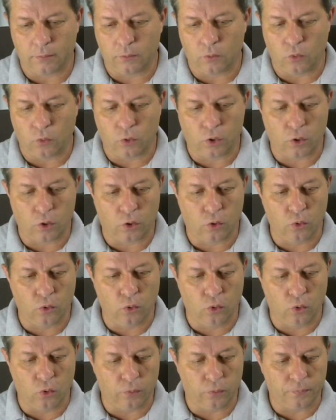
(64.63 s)
o que, que
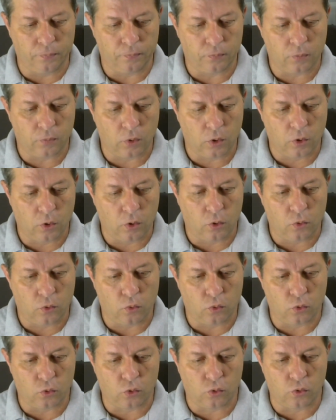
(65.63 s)
o,
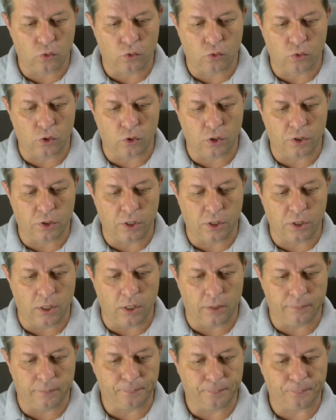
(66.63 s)
o Sun Tzu dizia